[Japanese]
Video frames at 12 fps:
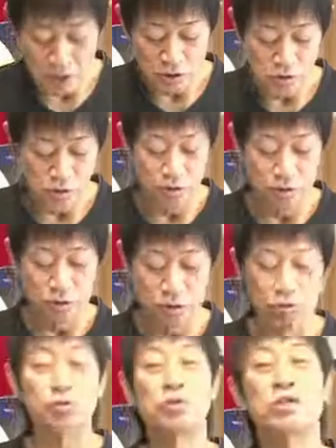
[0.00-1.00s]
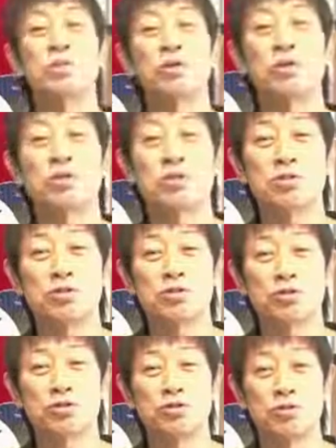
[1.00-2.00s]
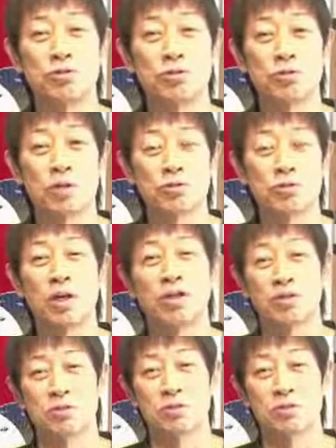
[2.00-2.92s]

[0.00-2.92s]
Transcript: そういうものを浮き彫りにする手法が取られてる